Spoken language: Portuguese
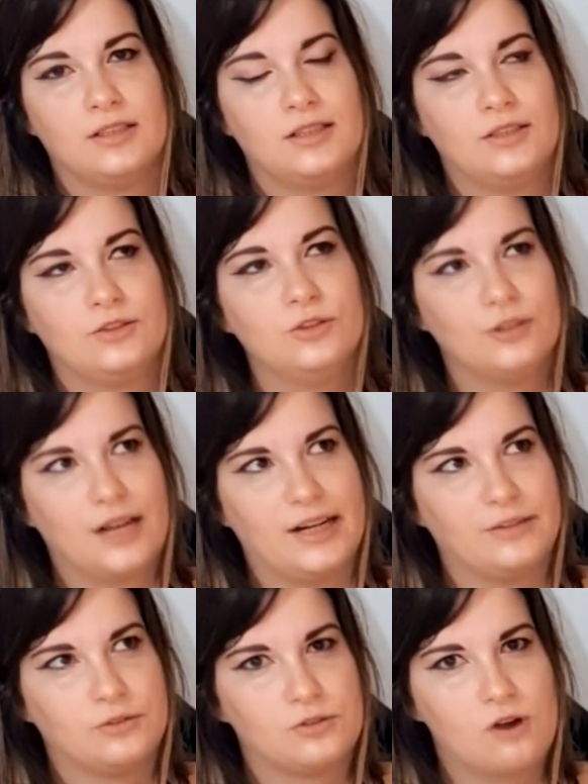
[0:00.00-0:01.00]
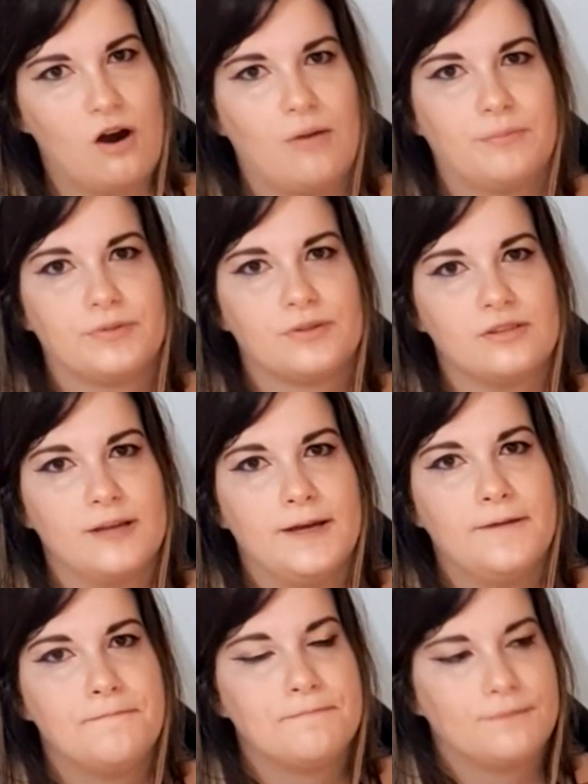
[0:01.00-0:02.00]
no lugar dos copos,
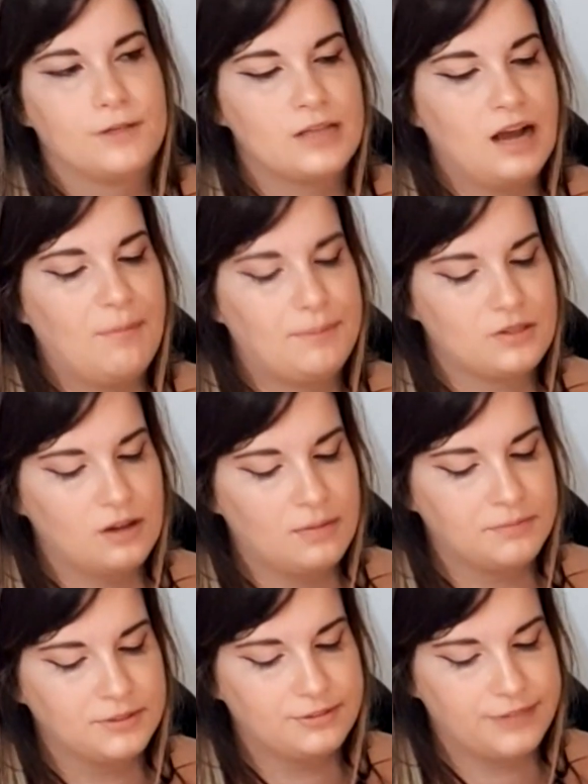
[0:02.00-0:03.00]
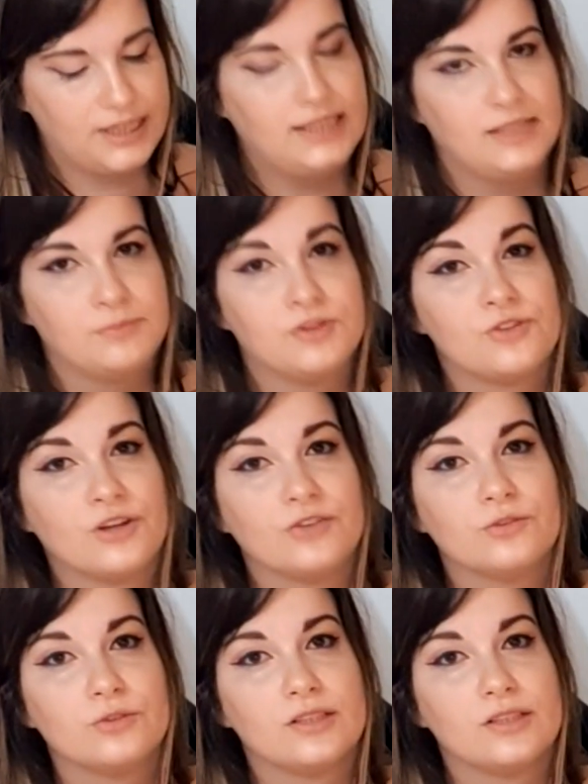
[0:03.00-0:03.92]
você é uma pessoa muito feliz, muito sortuda